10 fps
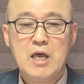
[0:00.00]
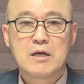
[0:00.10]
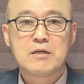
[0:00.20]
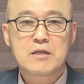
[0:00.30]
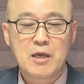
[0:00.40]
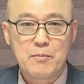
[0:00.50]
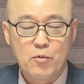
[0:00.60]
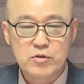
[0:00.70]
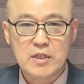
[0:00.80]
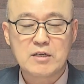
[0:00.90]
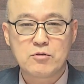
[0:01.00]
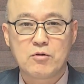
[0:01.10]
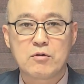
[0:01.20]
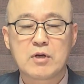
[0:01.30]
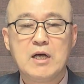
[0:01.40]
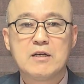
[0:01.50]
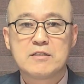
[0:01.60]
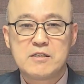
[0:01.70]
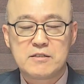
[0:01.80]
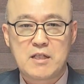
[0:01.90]
그렇게 못하도록
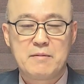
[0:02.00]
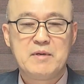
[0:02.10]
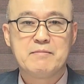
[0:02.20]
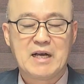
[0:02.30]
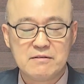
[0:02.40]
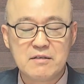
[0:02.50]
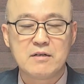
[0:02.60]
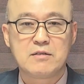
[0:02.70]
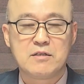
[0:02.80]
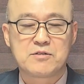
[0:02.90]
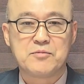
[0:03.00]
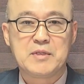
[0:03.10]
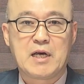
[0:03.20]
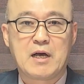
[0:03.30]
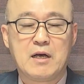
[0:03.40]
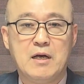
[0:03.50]
시스템이 만들어져 있습니다.